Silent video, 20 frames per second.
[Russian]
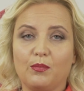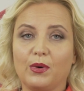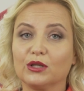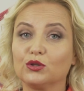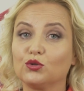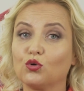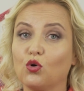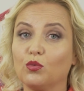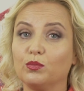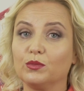
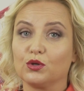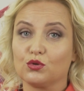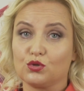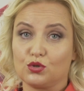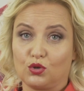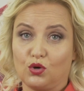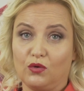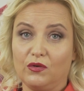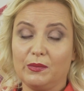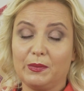Подробные
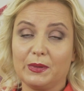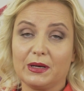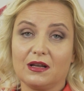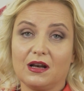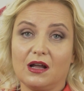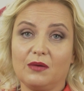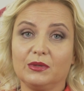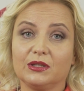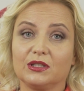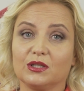условия
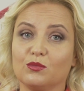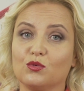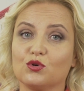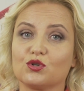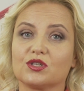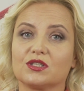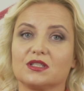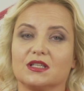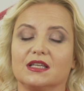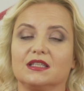программы ты
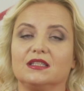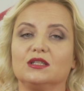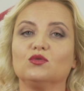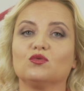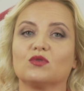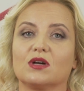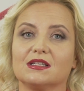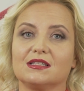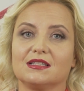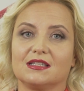можешь найти
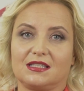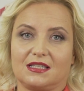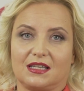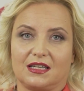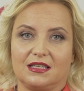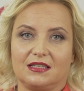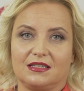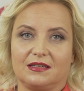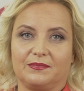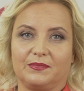у нас на
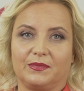сайте.